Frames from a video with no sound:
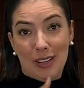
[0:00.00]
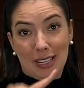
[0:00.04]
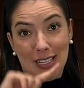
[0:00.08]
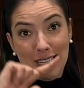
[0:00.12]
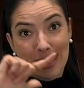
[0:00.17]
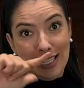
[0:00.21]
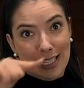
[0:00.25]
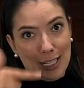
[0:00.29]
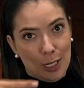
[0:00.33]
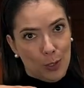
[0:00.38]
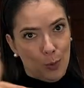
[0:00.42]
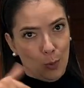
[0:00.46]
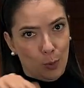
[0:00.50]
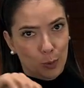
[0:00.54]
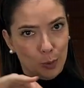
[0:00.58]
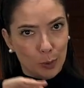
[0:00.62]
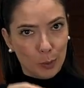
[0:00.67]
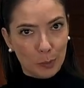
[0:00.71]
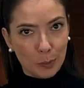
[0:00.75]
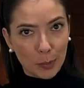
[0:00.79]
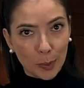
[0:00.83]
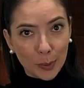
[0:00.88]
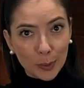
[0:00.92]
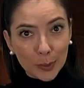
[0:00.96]
porque
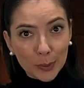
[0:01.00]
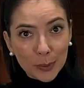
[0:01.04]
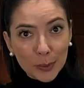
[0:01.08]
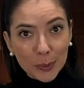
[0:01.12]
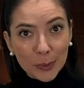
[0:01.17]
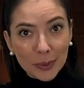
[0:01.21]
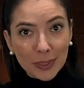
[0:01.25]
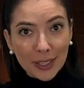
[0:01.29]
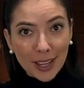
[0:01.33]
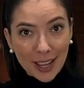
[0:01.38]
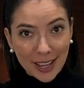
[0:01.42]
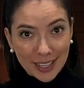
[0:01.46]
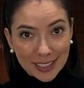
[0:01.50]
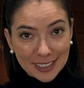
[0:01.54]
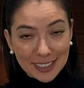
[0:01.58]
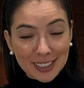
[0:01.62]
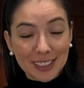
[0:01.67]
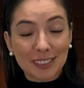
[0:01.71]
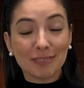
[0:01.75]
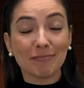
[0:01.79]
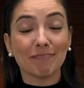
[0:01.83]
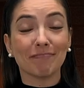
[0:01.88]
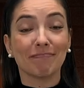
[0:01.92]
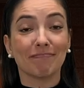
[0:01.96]
respeita a primeira
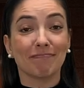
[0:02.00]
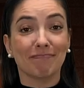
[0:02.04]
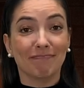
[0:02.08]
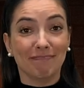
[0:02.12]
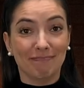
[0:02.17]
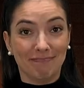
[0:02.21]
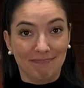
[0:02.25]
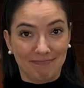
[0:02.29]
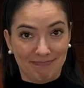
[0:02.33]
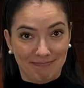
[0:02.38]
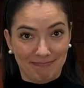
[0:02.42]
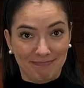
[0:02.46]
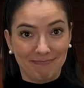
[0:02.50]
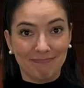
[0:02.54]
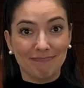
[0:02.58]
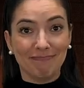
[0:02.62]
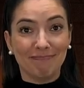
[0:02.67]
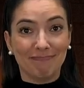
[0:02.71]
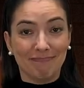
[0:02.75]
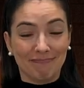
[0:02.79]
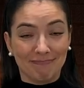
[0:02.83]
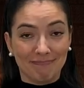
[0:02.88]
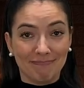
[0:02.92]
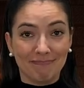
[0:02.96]
língua e
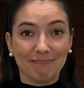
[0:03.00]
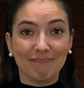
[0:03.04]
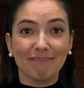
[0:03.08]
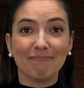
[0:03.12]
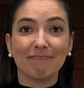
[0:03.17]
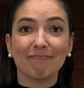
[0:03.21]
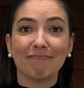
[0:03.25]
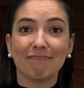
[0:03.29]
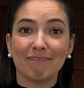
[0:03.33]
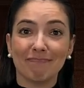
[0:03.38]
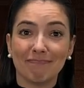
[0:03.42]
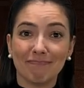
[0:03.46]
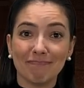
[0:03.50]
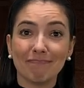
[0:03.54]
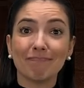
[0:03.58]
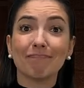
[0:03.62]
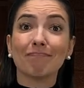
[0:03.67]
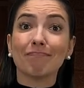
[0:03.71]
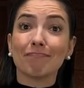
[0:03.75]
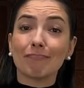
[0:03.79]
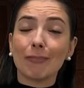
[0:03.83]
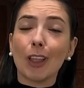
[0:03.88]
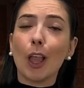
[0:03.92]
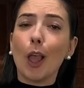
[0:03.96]
tem o
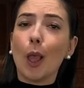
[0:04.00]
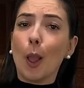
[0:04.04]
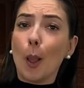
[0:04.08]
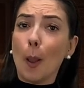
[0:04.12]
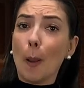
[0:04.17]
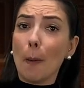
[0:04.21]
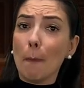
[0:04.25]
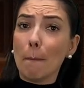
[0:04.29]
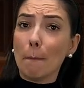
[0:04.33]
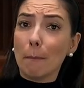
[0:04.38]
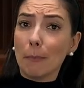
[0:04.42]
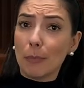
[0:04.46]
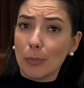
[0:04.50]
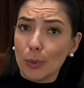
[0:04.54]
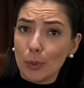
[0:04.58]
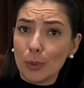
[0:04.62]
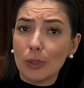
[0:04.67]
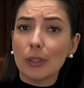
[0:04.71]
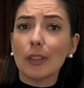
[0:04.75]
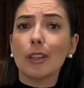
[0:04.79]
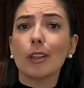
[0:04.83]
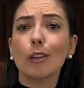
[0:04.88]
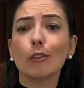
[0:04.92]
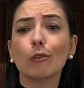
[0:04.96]
português como
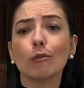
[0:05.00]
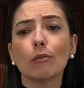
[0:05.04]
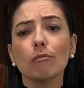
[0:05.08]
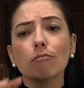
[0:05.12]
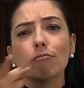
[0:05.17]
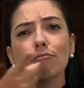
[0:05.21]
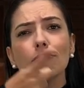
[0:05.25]
segunda língua.